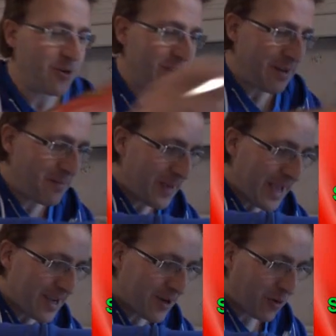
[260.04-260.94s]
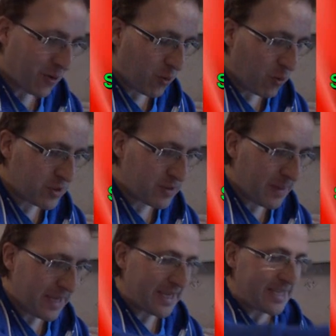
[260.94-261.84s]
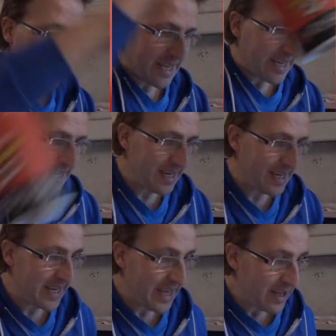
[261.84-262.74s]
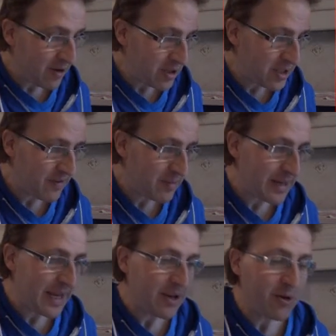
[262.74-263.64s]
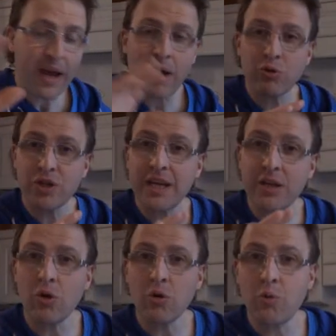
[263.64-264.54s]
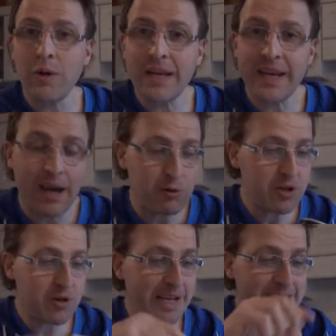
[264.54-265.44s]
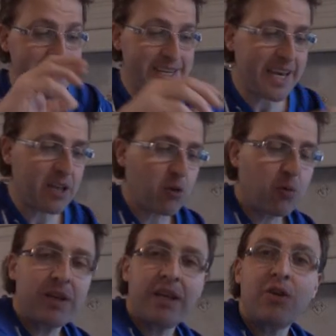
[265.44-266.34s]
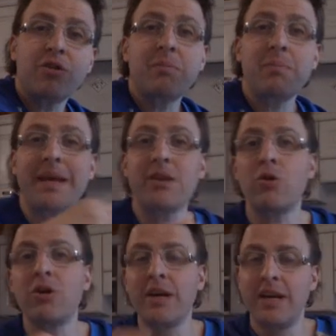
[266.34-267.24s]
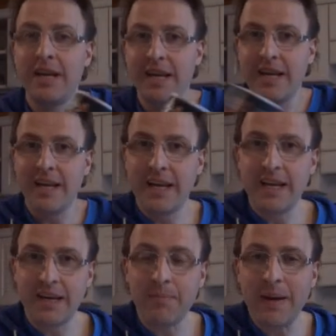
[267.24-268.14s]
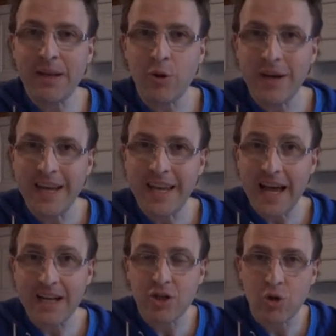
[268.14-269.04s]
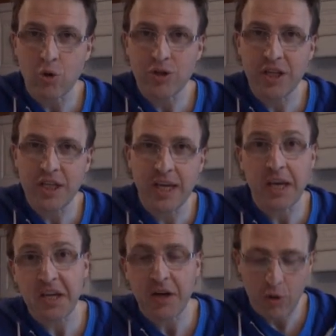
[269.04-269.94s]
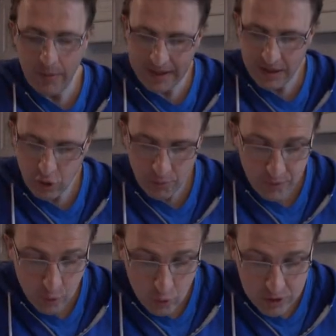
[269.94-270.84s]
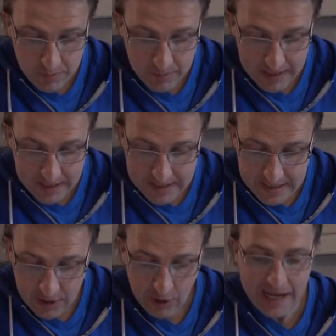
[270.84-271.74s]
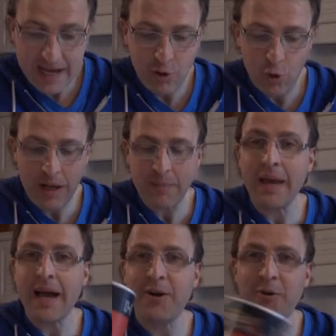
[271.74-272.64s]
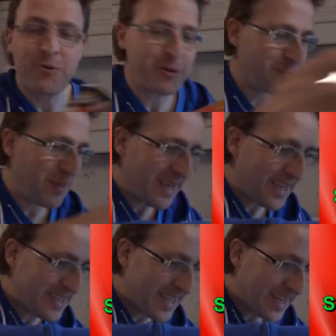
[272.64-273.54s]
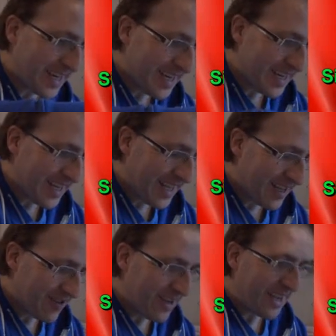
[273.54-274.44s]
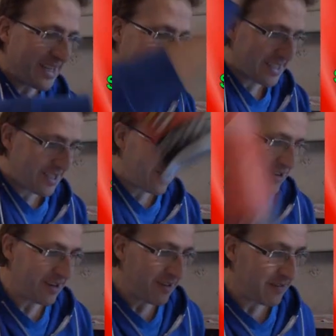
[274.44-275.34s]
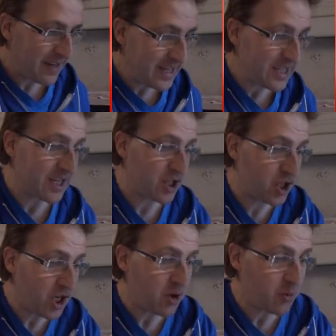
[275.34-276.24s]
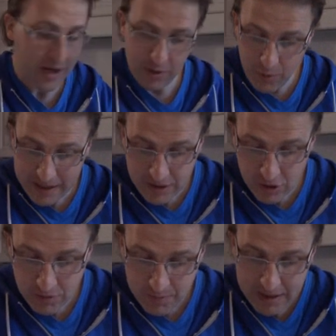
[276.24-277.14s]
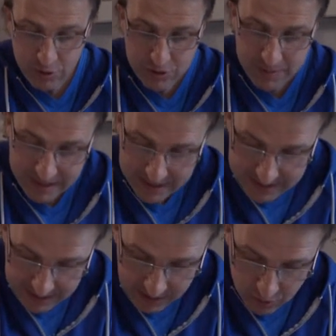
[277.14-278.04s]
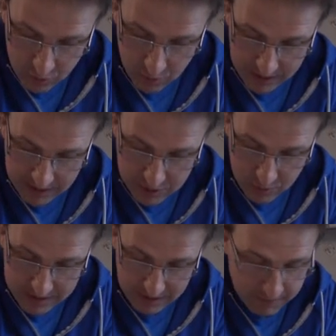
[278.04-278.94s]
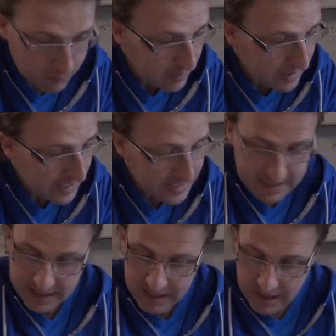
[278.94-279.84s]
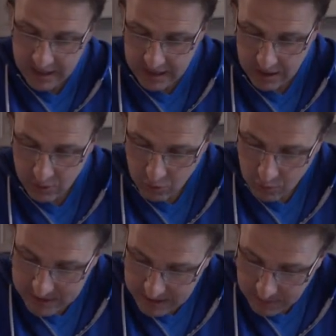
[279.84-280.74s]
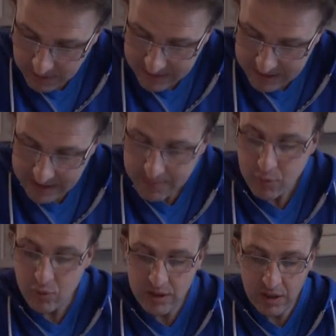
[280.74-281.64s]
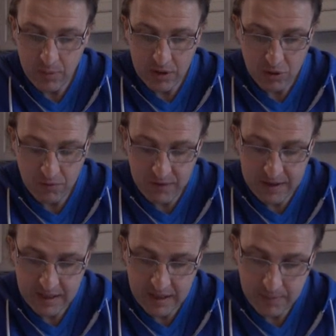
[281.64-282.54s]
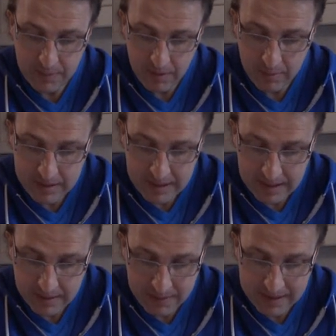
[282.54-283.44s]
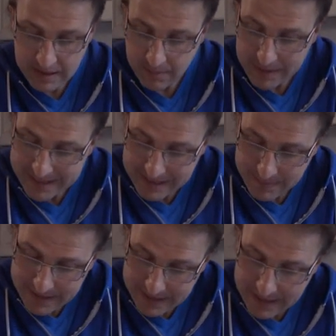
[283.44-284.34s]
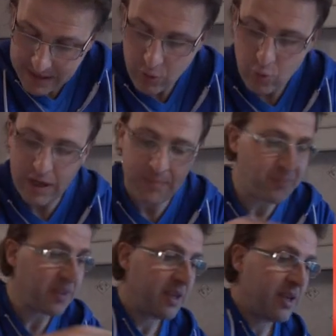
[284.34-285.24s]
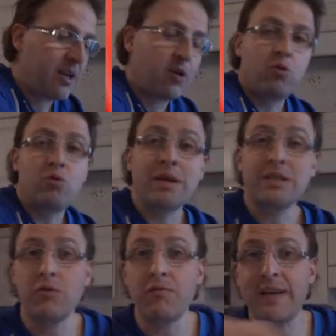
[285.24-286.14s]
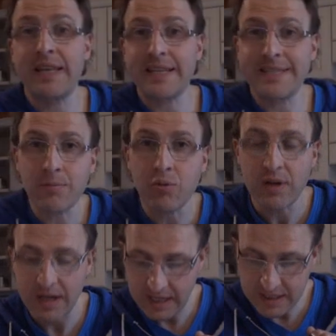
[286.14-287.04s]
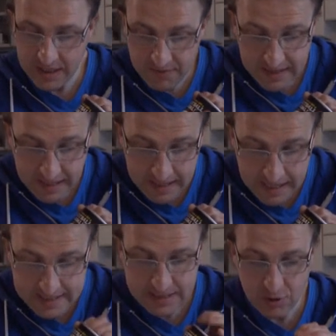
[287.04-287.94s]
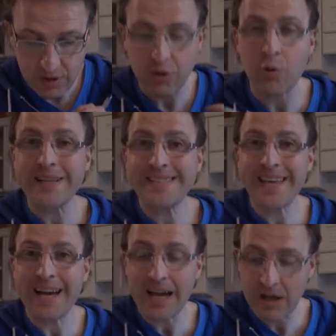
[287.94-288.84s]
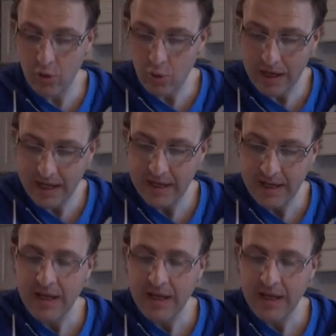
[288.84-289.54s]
Angola in bianco, Uzbekistan in nero, non si ferma il dado, è uscito quindi, è uscito dal cerchietto, quindi io ripeto, ripeto il lancio, così dice il regolamento. Uzbekistan, no, Angola in bianco, Uzbekistan in nero, attenzione, finisce 5 a 4 per l'Uzbekistan, dunque la squadra fuori casa che conquista i primi 3 punti dopo la sconfitta nella prima partita, mentre parte male l'Angola con una sconfitta, 0 punti in classifica, attenzione Croazia, Angola,